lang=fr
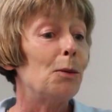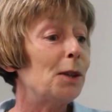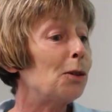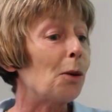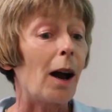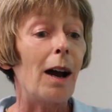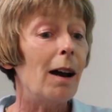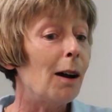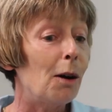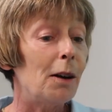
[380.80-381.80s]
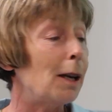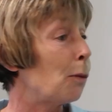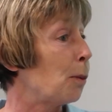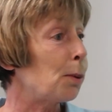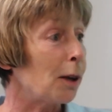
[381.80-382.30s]
Victorin, euh, il a
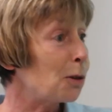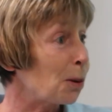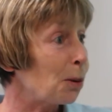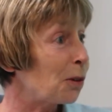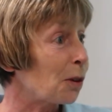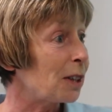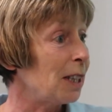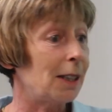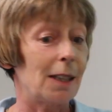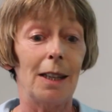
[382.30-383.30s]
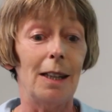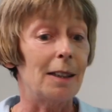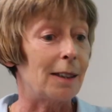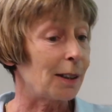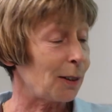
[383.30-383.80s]
fait plein de choses dans ce lycée. Il
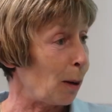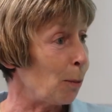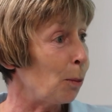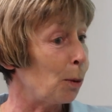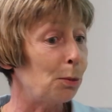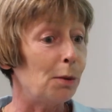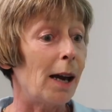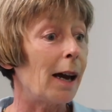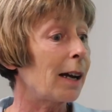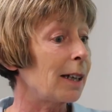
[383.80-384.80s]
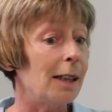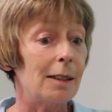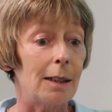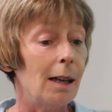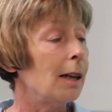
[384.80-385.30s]
était extrêmement populaire. Il
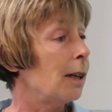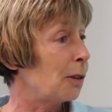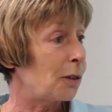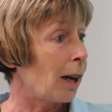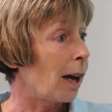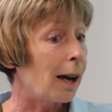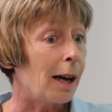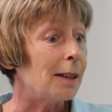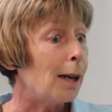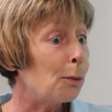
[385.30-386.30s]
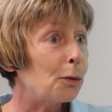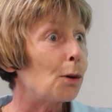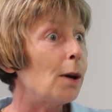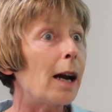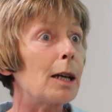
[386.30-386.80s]
était, c'était un, élève
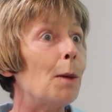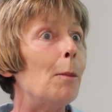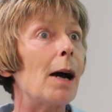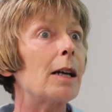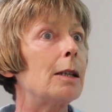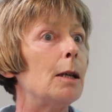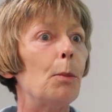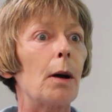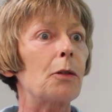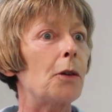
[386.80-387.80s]
solaire. Il m'a marqué par